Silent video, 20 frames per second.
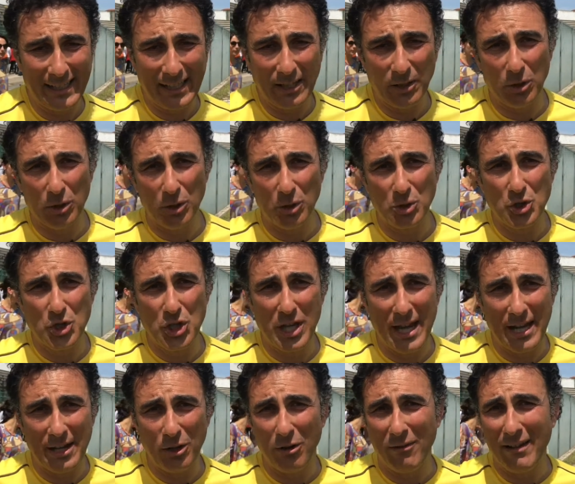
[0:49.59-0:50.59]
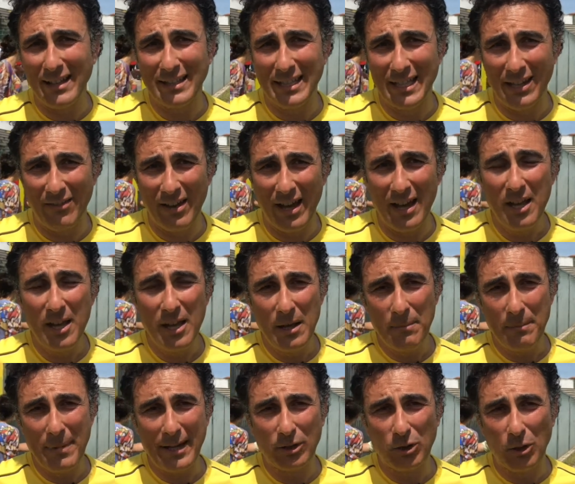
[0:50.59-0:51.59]
tecnologie innovative
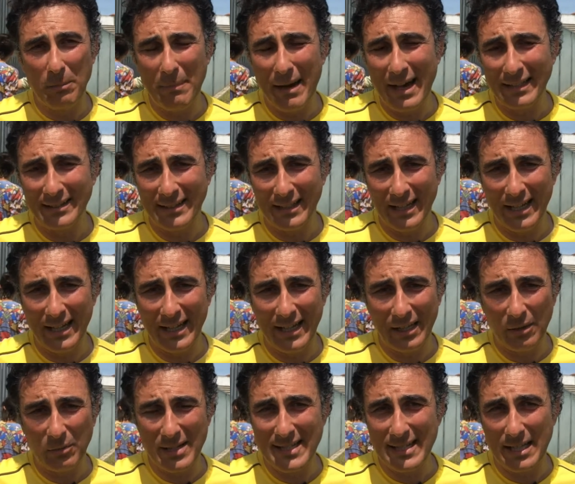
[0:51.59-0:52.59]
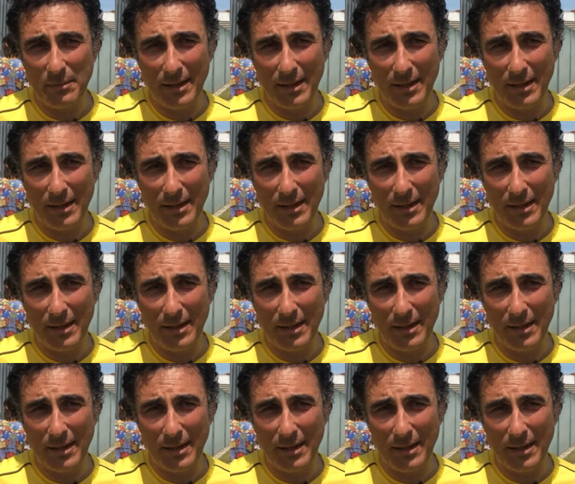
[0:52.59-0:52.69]
per combattere questa